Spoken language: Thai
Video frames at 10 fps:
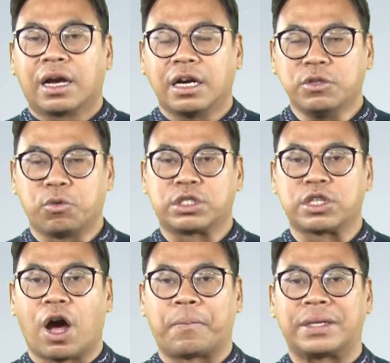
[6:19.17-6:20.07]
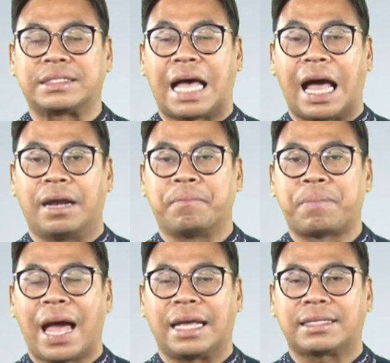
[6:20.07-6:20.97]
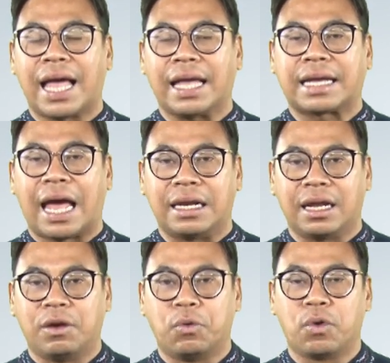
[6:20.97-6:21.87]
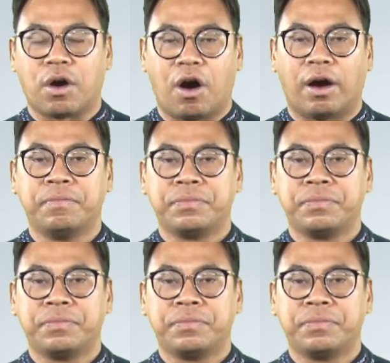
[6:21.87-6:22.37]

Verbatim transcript: ก็ถูกสอดประสานภายใต้การเรียนรู้ของ